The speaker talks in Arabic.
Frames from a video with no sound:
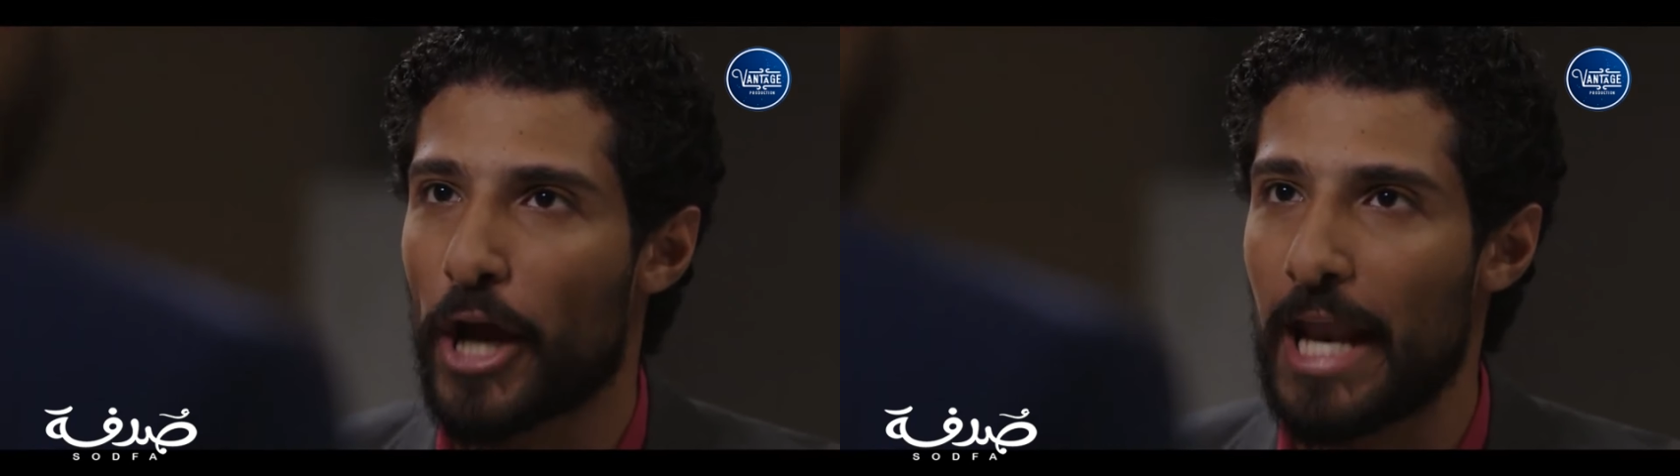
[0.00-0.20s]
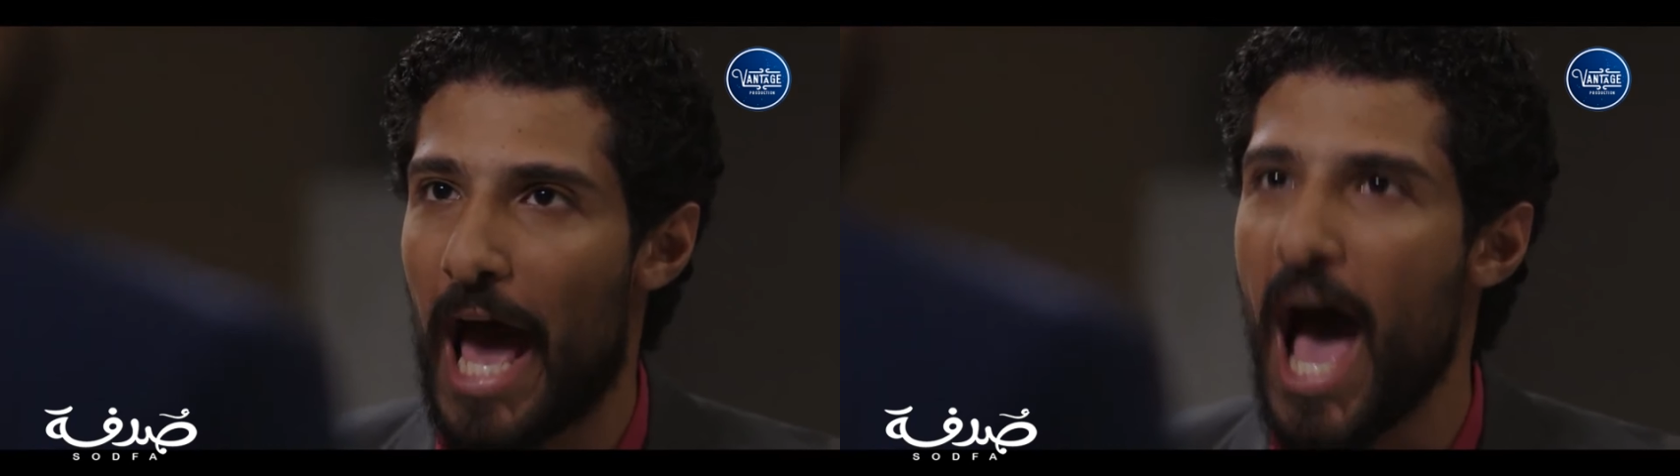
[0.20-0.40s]

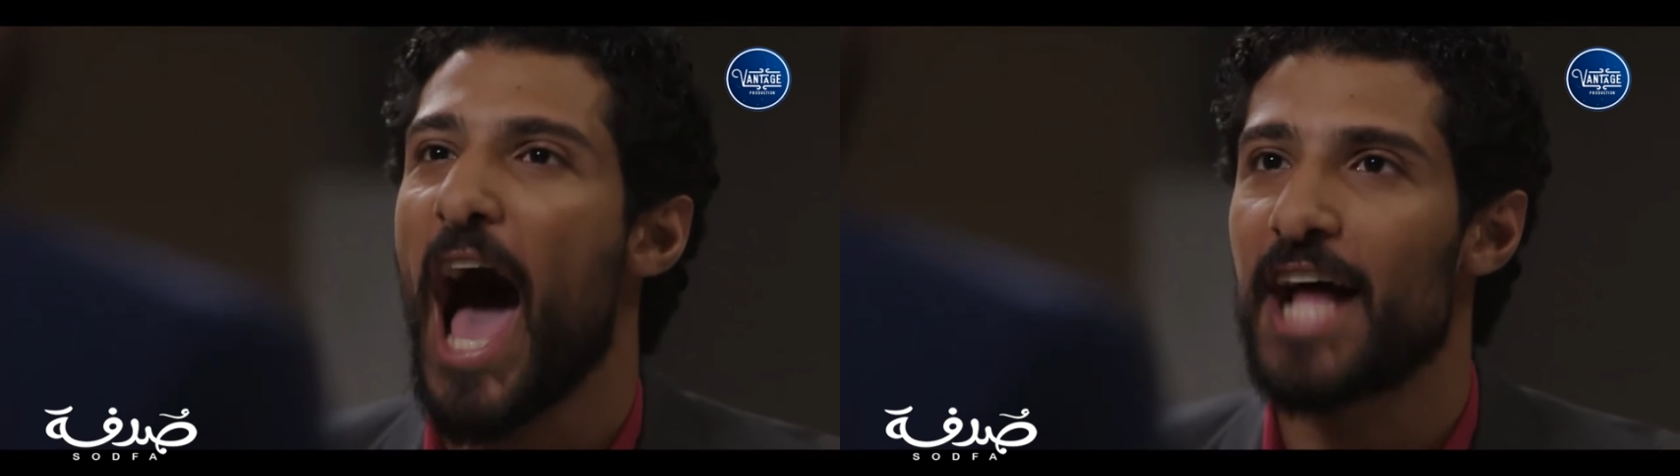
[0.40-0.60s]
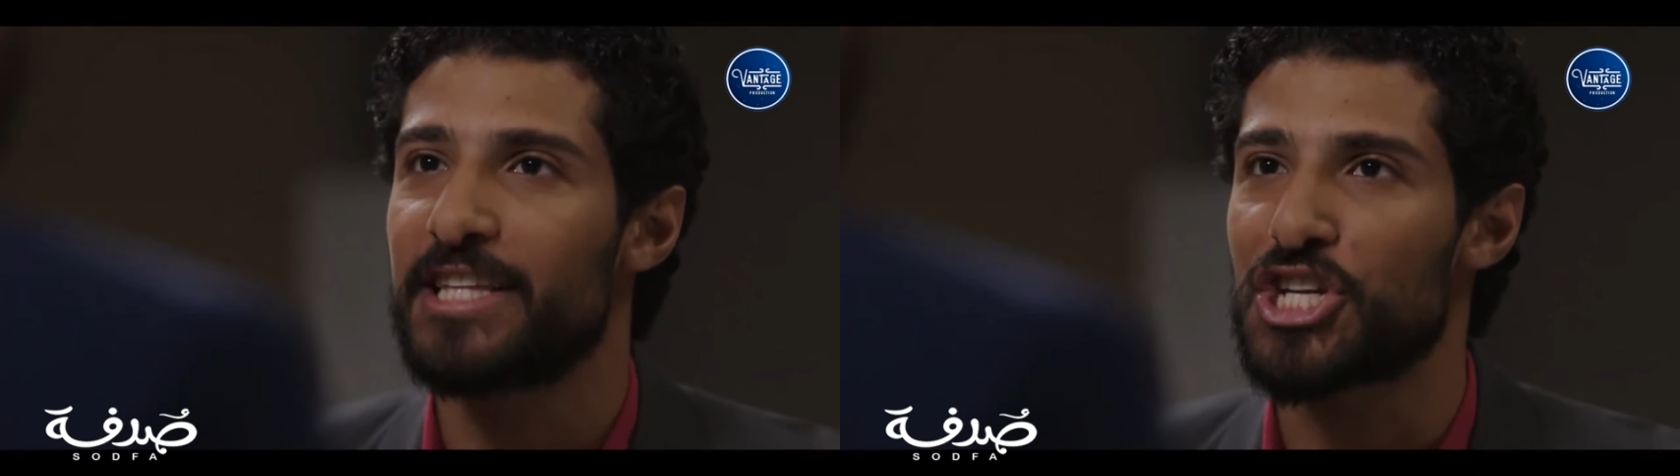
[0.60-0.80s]
كان حق
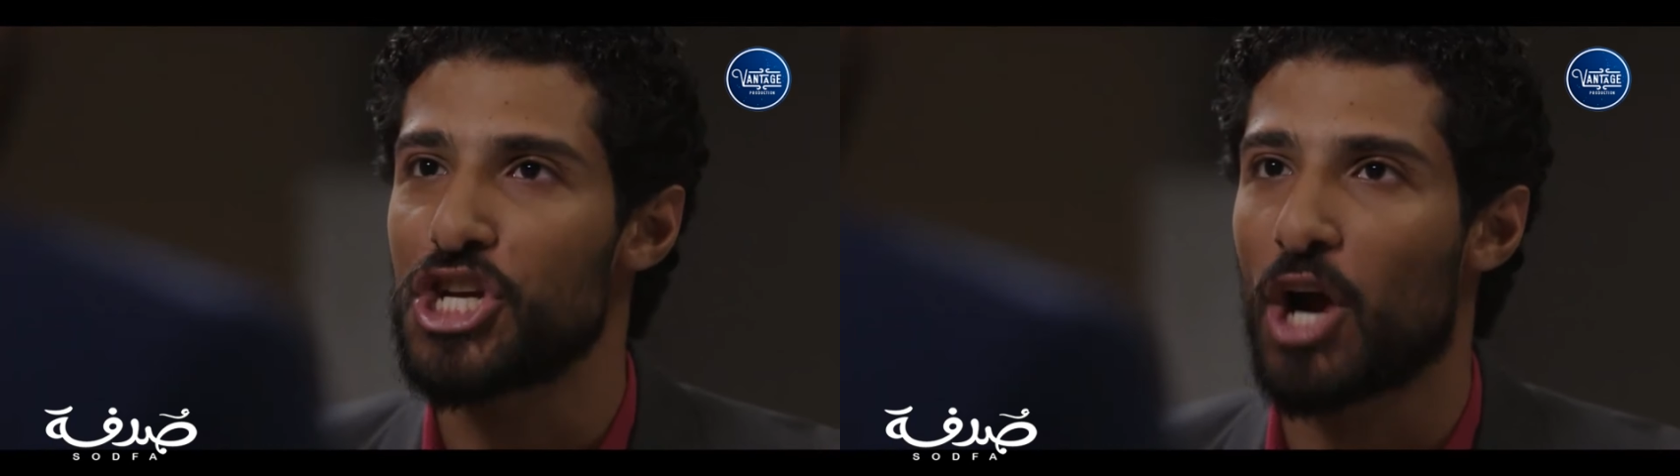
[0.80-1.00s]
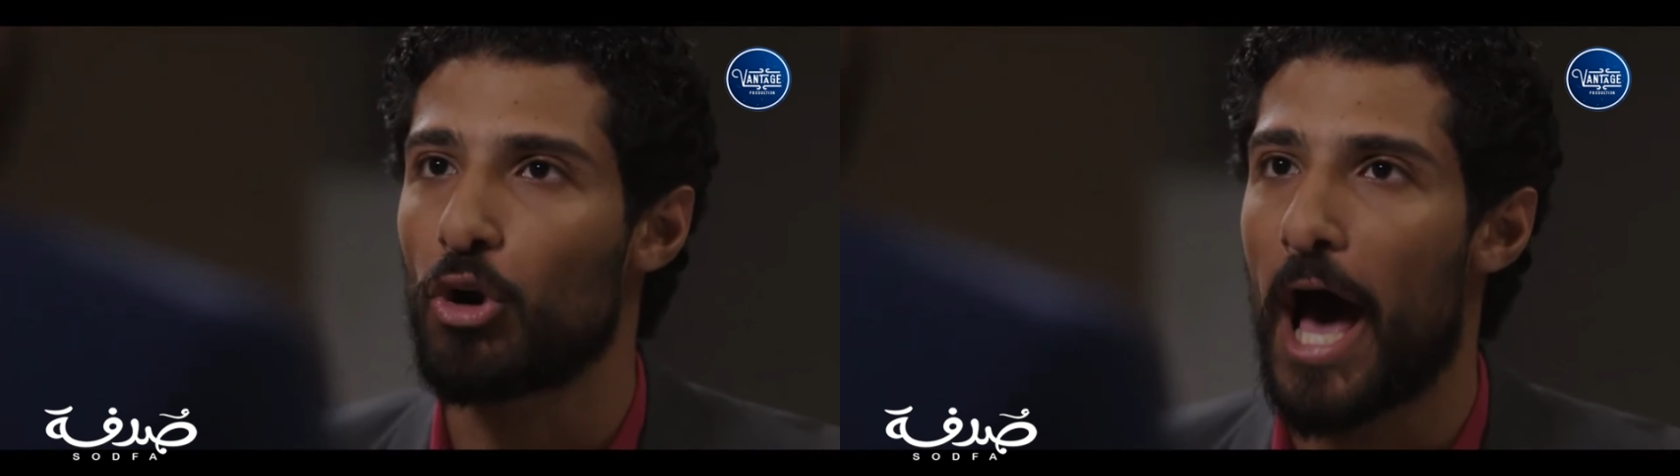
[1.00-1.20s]
حد
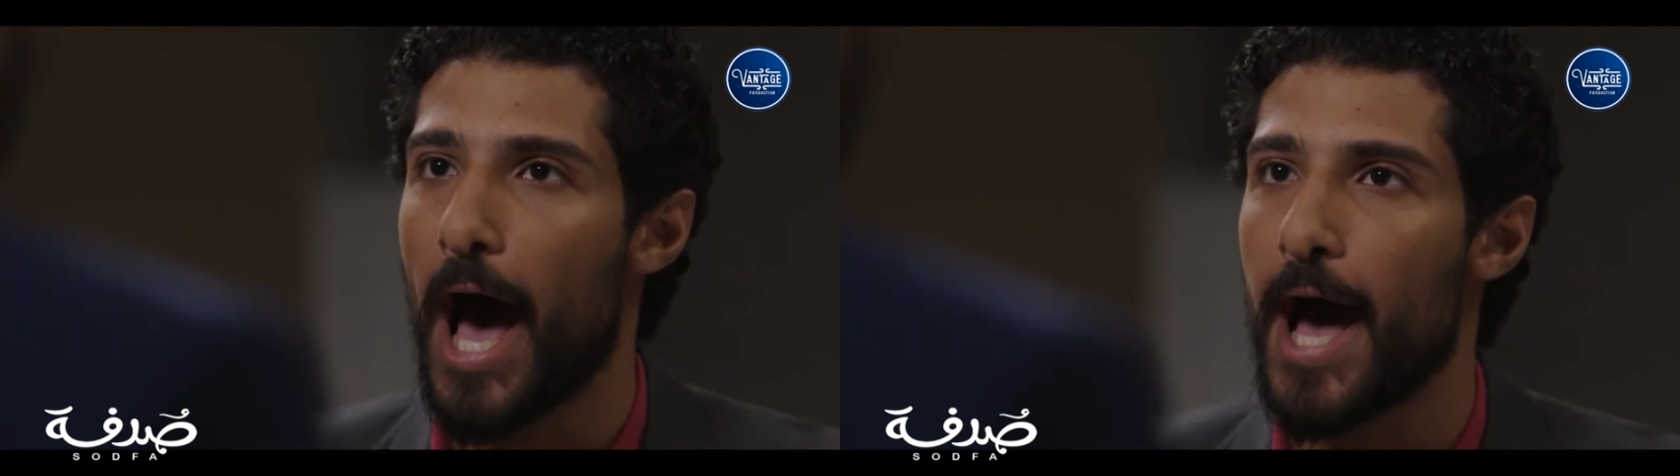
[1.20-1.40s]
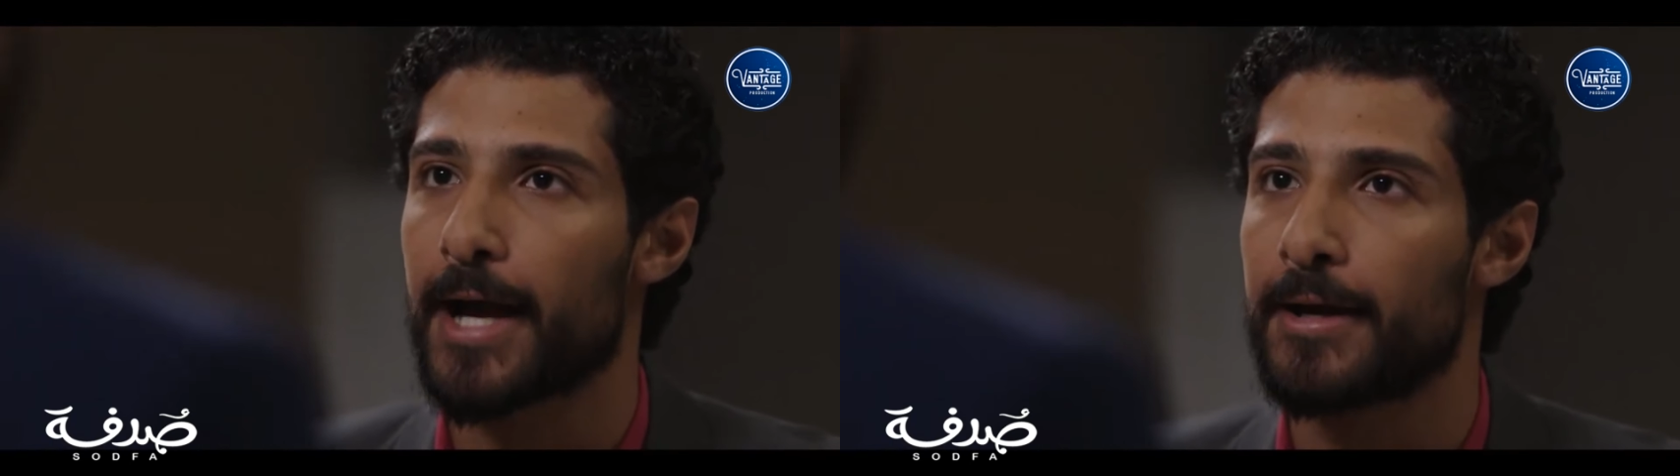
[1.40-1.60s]
عشان ياكل
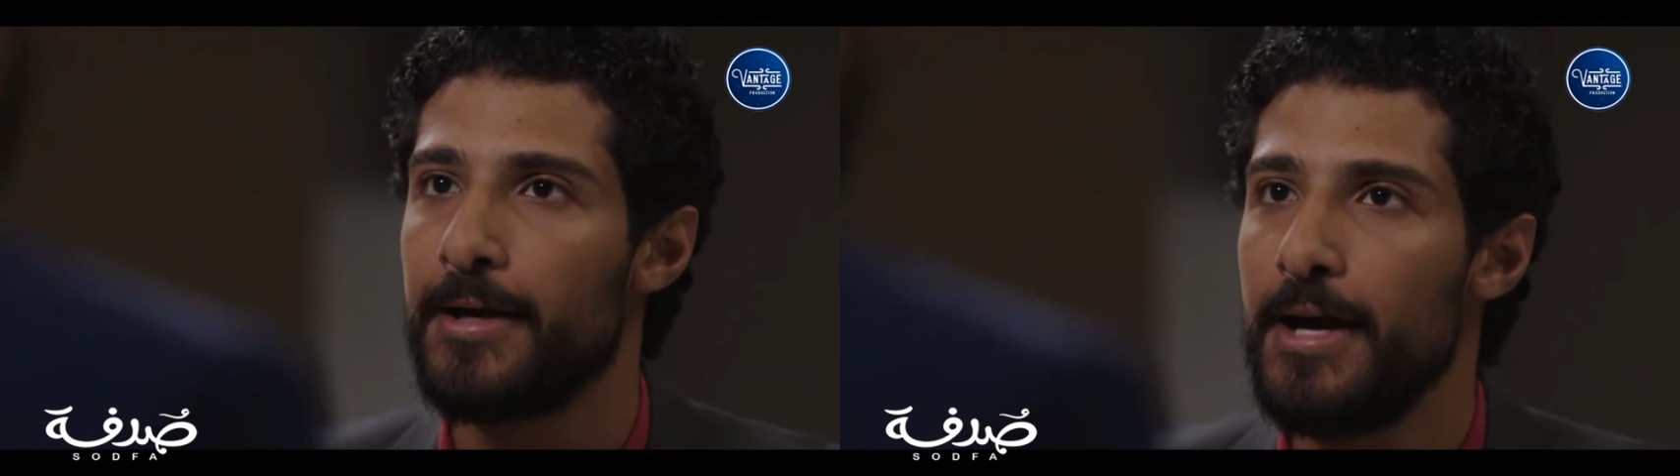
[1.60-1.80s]
حقك